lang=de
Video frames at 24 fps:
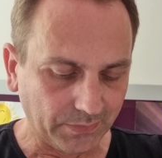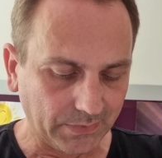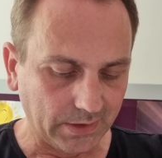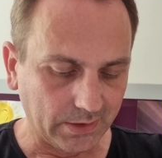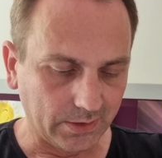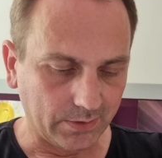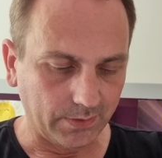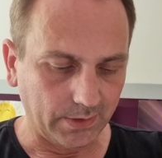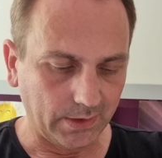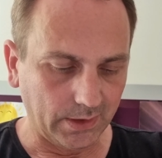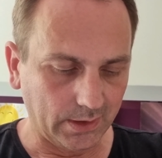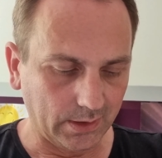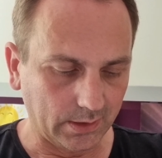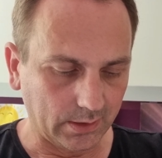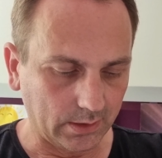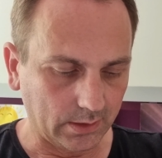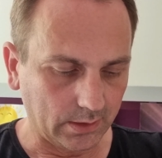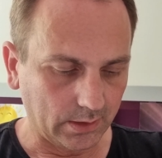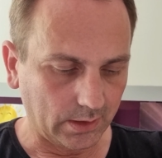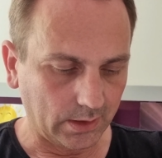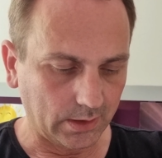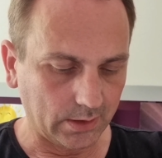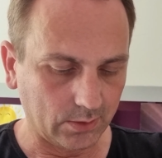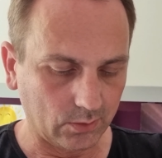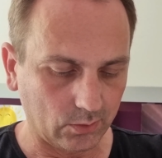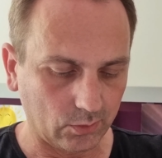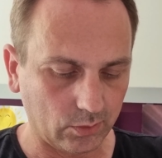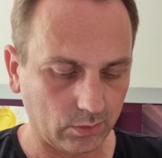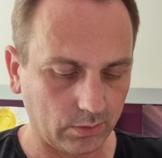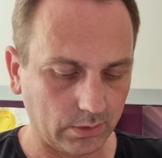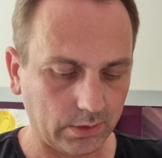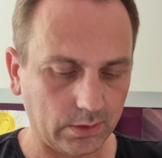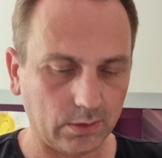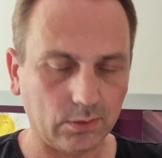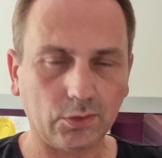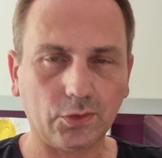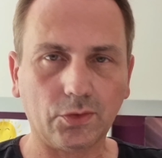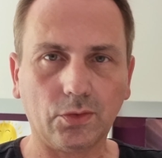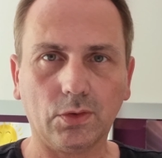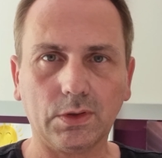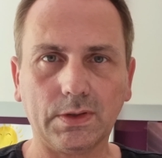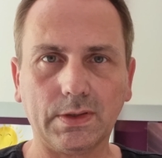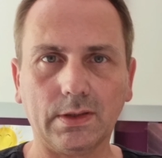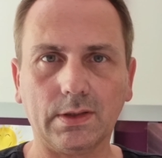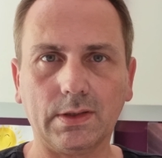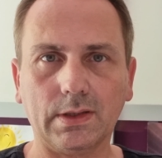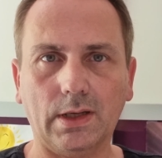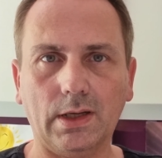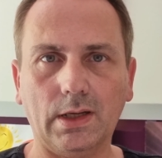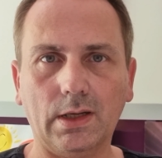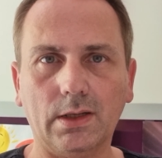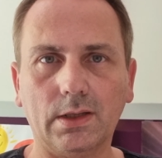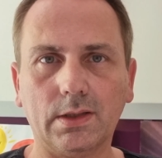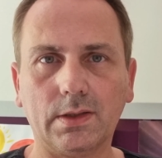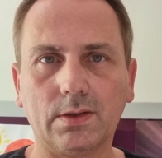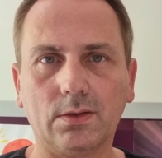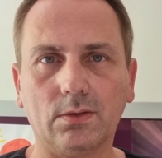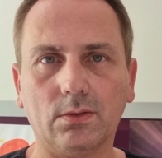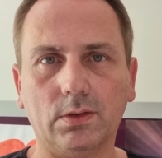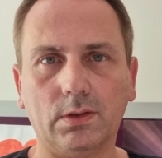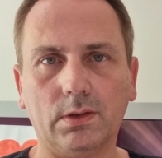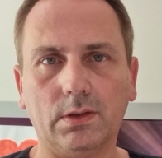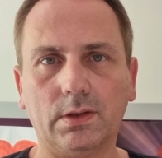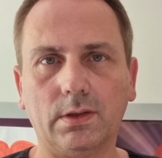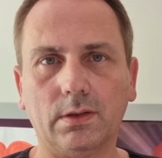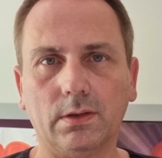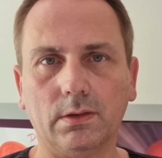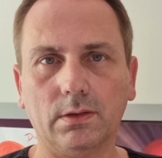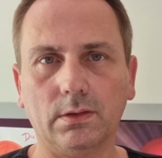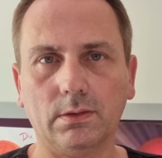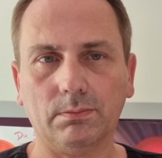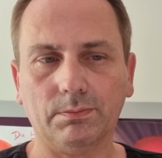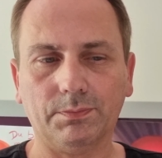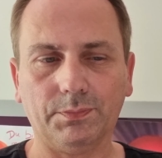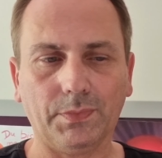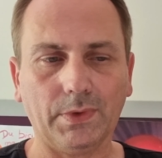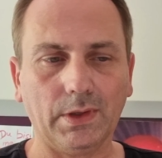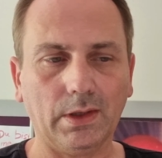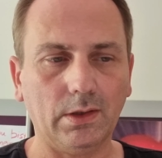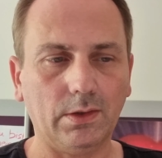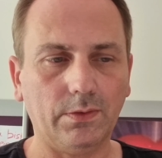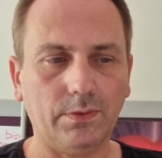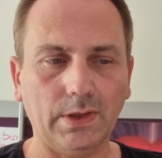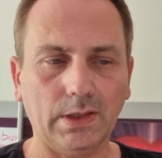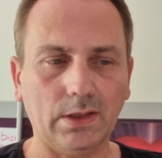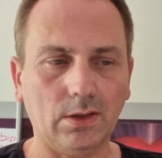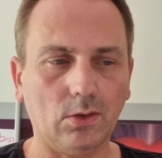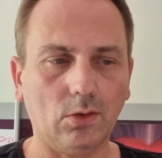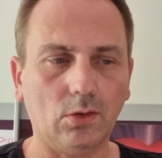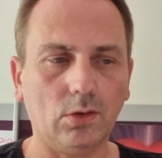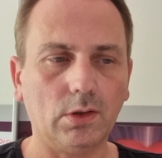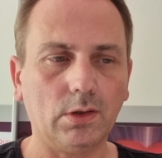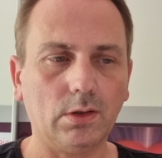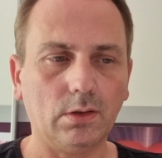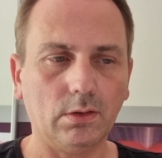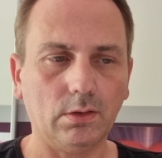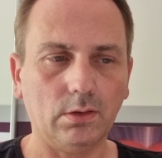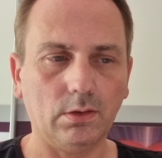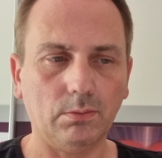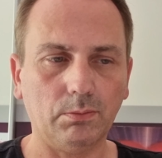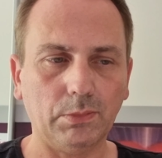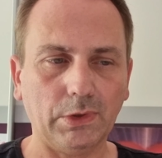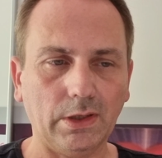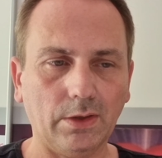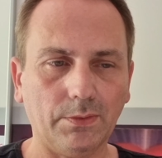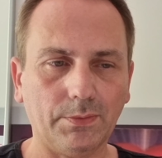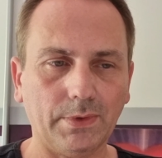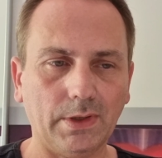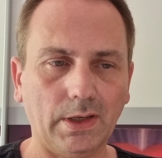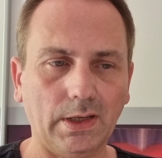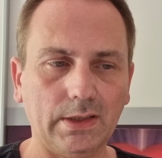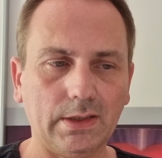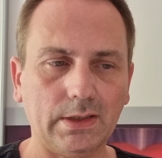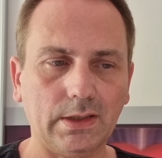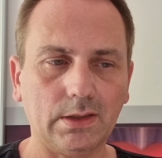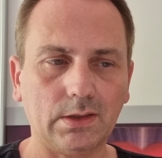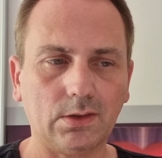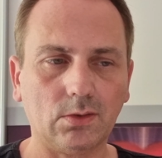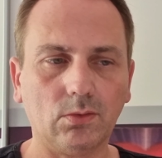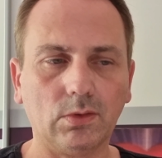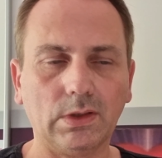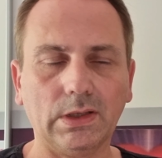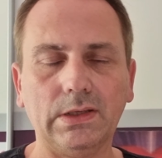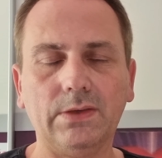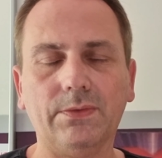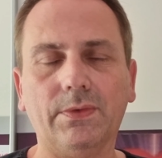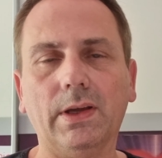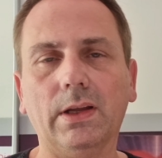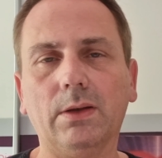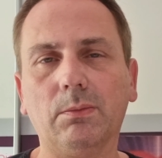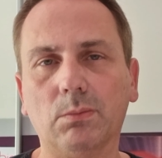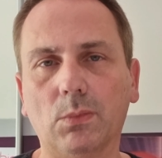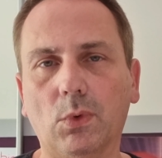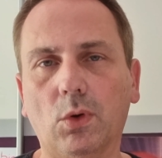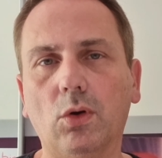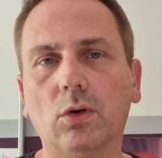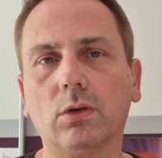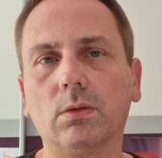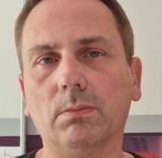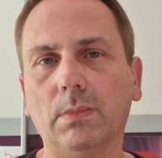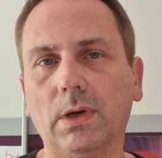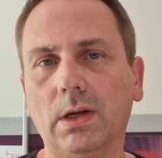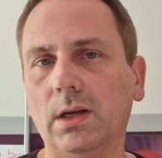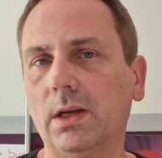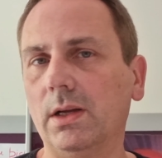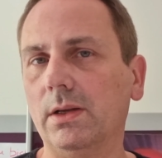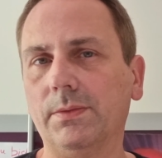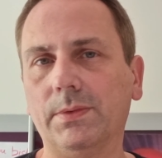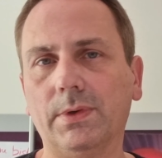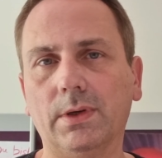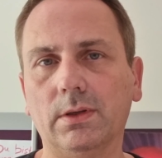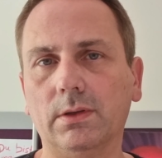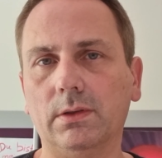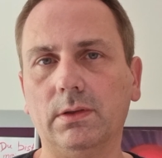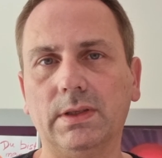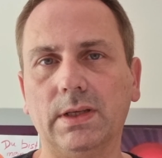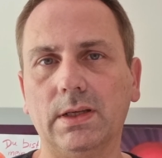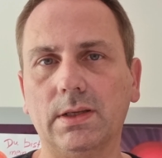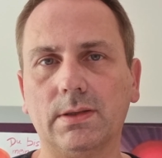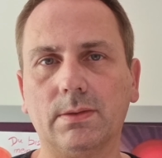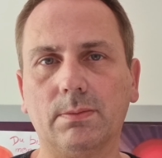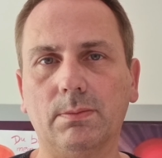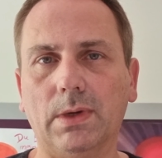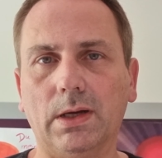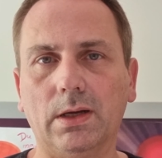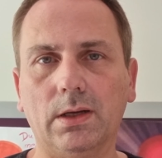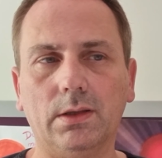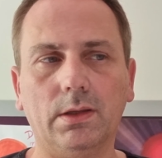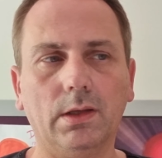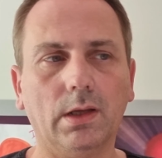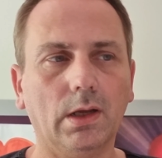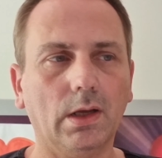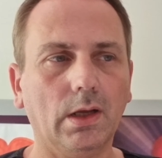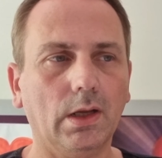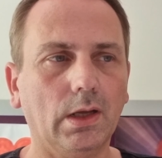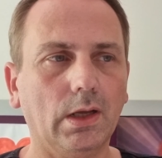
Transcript: Deswegen, also Schutz ist alles und ähm, ich werde auch äh, mit der Freitestung, ich werde morgen mal einfach einen Test machen,